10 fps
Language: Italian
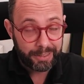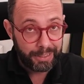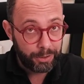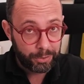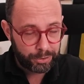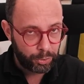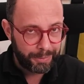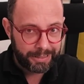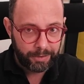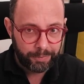Io sono
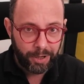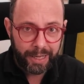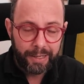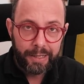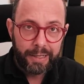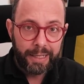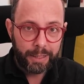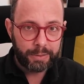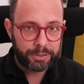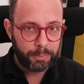Matteo Flora e
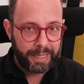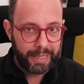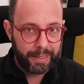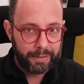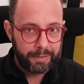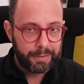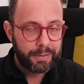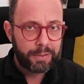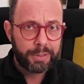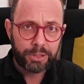questo, beh,
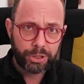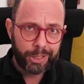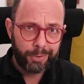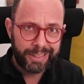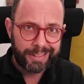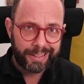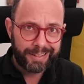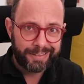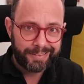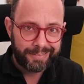questo è Ciao
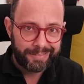Internet.